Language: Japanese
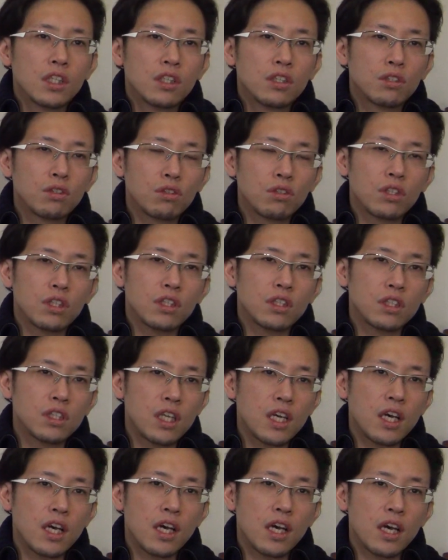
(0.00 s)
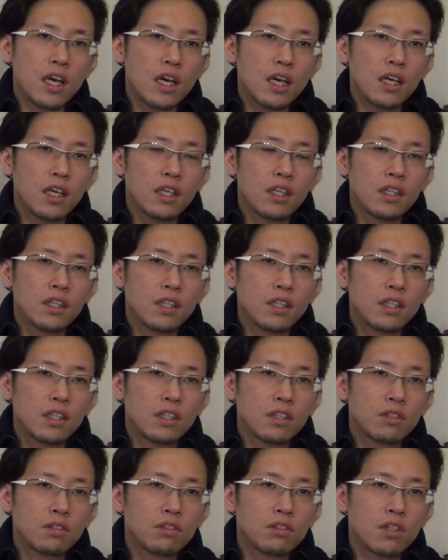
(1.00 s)
そうですね
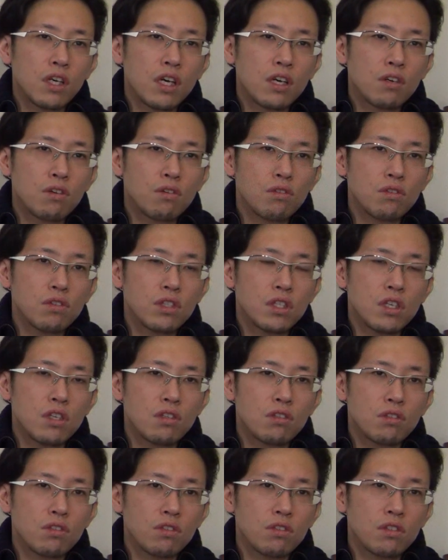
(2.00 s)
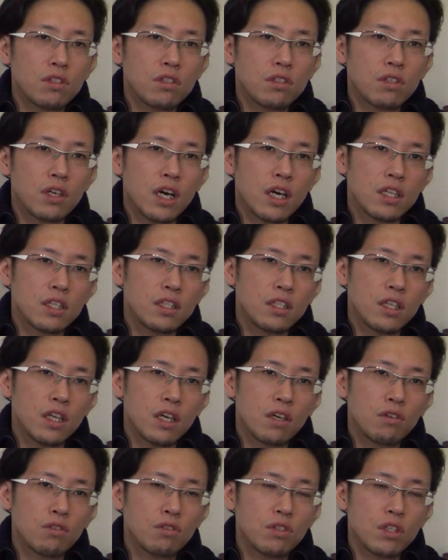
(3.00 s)
復縁コンシェルジュっていう感じ
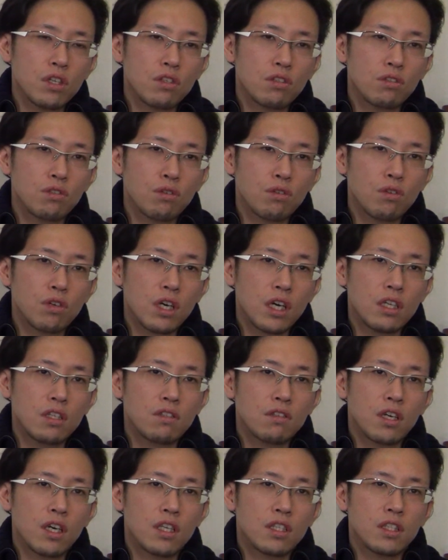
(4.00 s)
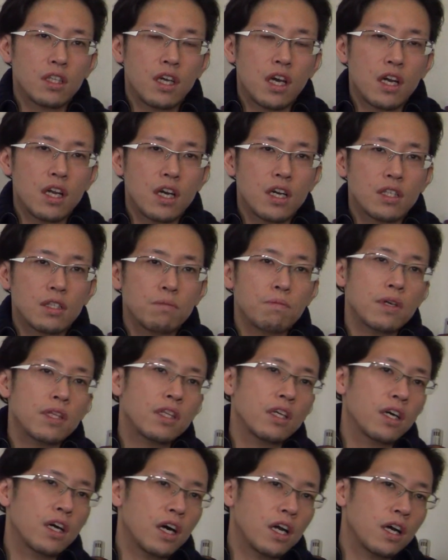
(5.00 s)
でコンシェルジュ東海っていう感じでやり始め
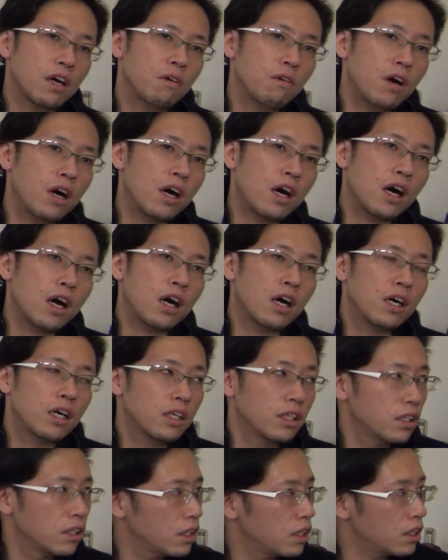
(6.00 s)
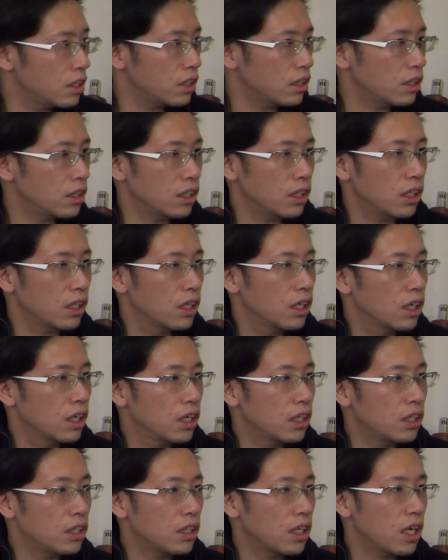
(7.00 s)
てからは122
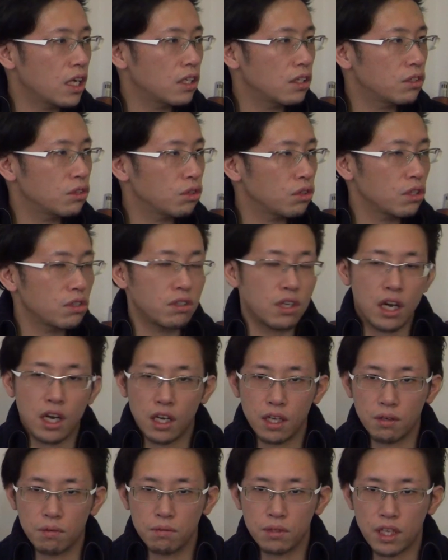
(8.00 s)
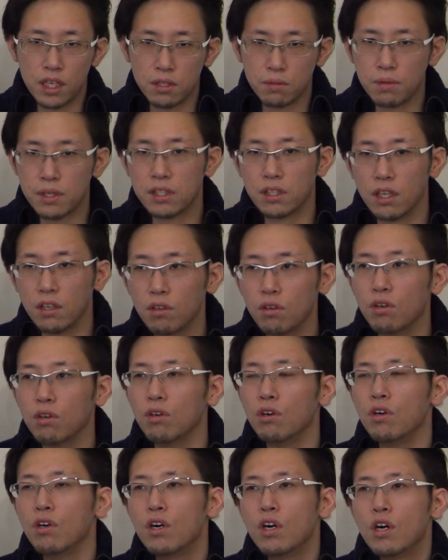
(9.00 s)
年ちょいぐらい経ちますけ
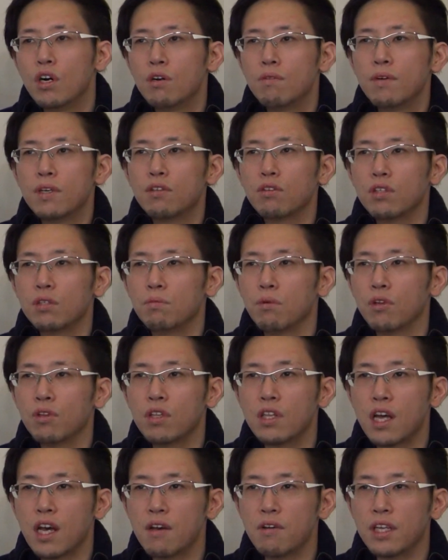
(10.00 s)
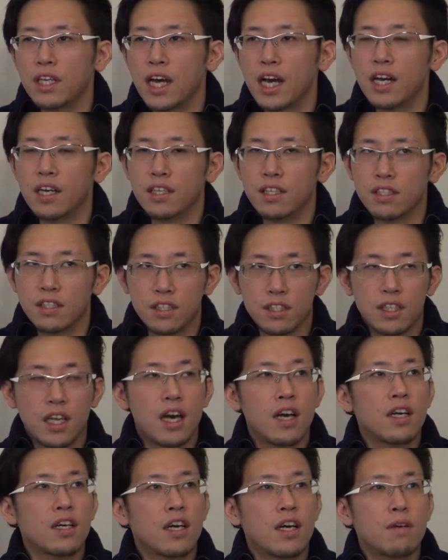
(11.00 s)
ど、まあ、特に問題はないです
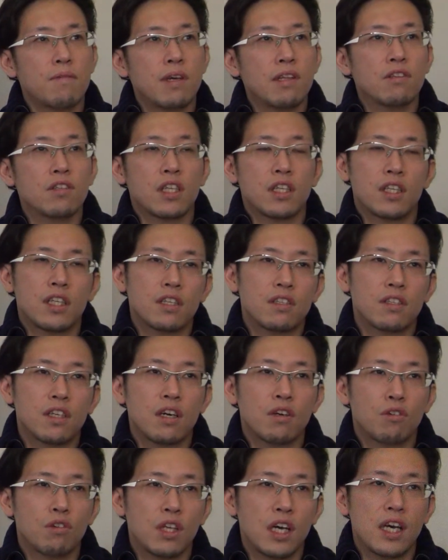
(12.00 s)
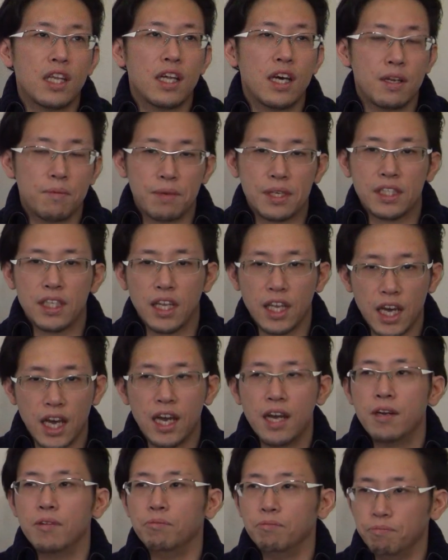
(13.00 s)
3回目の査察がこの間ありました
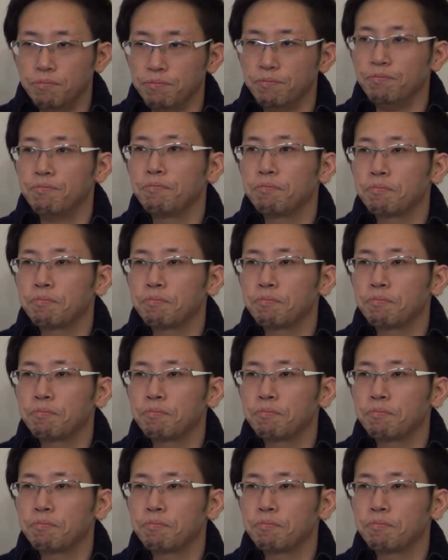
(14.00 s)
ね、うん、